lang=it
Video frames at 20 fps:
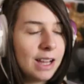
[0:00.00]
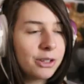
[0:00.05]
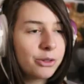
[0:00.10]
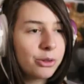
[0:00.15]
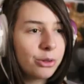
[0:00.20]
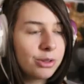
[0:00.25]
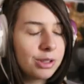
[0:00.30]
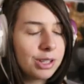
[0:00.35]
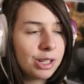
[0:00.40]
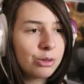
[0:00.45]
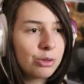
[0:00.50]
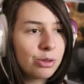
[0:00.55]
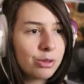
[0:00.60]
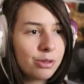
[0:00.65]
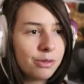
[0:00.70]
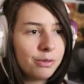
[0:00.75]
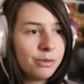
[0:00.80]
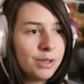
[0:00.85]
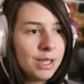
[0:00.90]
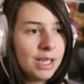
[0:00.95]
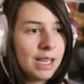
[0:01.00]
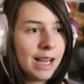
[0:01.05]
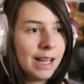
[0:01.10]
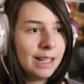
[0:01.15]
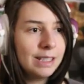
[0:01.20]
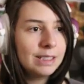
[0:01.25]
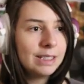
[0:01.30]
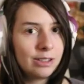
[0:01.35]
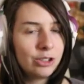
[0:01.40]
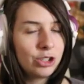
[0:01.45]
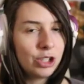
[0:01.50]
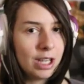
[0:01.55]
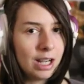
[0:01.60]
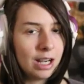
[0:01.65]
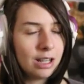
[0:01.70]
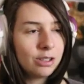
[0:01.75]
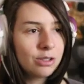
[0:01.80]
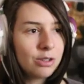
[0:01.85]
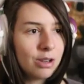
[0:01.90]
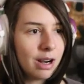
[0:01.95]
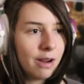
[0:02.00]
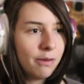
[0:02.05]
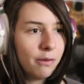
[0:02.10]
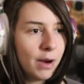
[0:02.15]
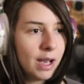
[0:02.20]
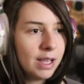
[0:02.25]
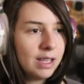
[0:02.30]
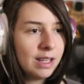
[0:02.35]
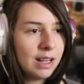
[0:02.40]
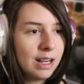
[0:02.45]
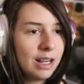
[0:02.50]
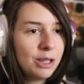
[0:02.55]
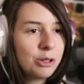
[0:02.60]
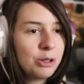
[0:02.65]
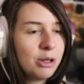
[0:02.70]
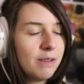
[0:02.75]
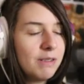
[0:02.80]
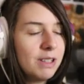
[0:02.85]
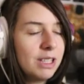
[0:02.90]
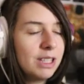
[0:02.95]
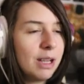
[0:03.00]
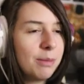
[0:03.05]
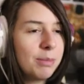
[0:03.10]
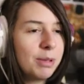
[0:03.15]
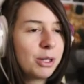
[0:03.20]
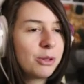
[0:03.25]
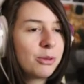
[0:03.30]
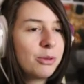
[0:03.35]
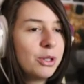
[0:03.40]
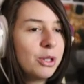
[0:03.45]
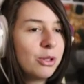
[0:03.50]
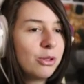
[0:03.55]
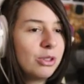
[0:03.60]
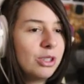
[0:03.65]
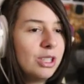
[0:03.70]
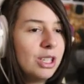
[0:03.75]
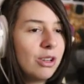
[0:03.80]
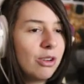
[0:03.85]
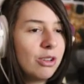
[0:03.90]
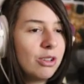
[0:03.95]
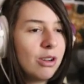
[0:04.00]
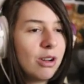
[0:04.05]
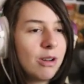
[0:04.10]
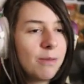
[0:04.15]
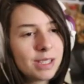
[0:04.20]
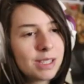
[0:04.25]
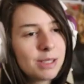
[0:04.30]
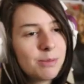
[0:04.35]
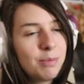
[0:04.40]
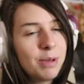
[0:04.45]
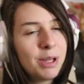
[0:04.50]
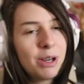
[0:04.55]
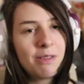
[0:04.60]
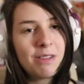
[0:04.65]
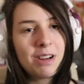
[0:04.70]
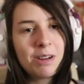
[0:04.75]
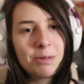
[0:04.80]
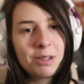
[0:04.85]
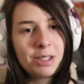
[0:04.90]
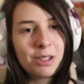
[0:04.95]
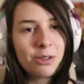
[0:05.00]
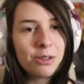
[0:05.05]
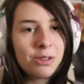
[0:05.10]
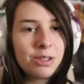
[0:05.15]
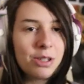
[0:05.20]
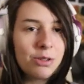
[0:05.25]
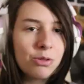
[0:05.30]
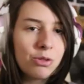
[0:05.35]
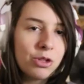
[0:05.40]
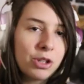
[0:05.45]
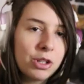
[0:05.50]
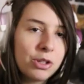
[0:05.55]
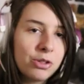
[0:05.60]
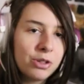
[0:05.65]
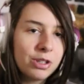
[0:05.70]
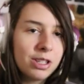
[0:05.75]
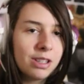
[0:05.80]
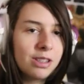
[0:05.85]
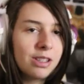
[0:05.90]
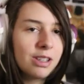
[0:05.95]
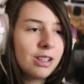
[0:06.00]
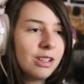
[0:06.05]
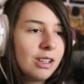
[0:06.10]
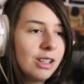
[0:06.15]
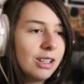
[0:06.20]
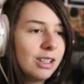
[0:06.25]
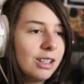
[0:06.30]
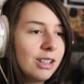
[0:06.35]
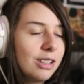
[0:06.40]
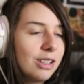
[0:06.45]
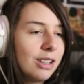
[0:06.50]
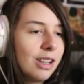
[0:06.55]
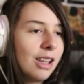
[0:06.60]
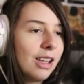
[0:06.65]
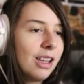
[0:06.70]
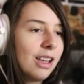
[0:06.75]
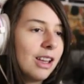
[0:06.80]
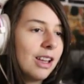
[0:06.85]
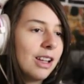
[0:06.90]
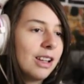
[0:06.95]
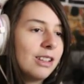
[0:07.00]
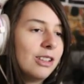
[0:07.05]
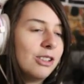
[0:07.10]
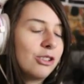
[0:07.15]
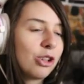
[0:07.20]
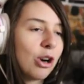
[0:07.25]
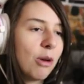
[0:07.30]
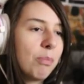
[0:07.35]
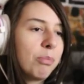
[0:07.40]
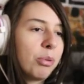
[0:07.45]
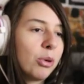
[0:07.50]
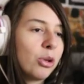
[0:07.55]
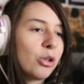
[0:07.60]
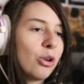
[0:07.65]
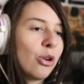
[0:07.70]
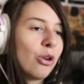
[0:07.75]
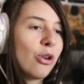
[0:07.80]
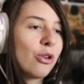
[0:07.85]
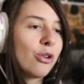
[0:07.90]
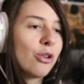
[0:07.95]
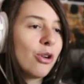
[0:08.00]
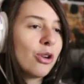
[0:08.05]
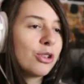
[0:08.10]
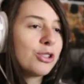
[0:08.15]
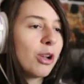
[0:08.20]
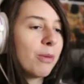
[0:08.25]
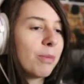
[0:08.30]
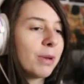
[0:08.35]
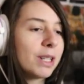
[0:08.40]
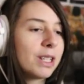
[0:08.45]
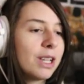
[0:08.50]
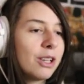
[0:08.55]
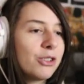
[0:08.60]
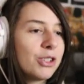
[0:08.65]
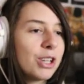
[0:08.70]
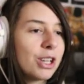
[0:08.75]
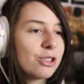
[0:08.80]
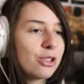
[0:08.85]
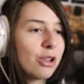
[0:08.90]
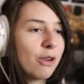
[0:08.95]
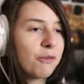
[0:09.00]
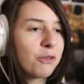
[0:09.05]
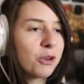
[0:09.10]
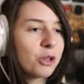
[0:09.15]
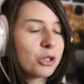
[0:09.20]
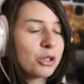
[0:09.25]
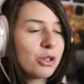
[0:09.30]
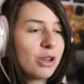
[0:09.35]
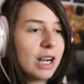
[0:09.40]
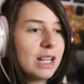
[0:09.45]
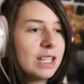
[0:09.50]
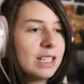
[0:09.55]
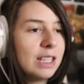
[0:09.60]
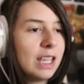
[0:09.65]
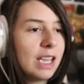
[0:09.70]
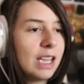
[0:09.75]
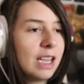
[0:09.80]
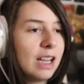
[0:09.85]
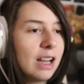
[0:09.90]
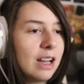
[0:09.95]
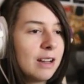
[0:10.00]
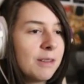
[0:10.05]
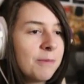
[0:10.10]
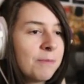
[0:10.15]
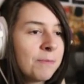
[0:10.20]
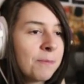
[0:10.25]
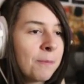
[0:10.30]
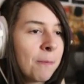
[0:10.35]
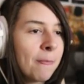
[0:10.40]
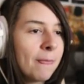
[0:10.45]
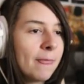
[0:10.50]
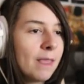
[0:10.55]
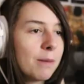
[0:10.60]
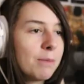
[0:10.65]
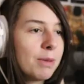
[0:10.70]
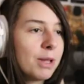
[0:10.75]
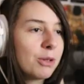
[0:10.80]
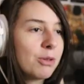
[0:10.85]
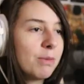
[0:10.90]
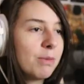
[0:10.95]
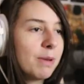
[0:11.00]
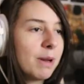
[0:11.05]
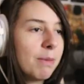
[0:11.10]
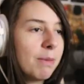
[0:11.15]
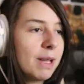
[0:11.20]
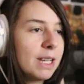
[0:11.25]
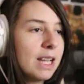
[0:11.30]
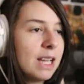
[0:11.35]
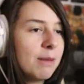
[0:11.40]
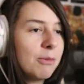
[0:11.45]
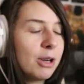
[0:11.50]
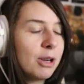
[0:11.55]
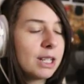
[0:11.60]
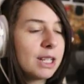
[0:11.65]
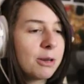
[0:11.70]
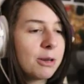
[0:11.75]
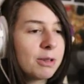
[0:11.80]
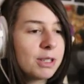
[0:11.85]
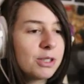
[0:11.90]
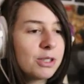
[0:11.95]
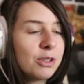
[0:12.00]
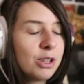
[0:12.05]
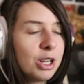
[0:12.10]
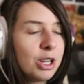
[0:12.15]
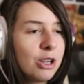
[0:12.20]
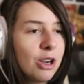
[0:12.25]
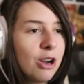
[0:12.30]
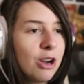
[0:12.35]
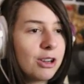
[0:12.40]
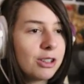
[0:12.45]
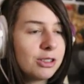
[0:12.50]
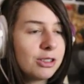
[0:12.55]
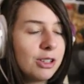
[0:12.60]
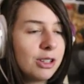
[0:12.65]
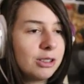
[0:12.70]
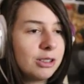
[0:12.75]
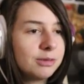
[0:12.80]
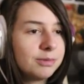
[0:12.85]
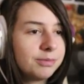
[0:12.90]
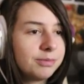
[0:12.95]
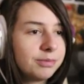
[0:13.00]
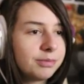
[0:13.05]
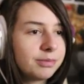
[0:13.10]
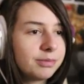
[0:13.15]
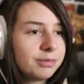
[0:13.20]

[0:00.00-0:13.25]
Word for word: incontrato Sofia, c'era ancora Faia nella sua vita, per cui oddio, io spero veramente non sia successo niente di, di, di troppo doloroso perché già soffro solo all'idea. Per cui prepariamo anche questo ricordo.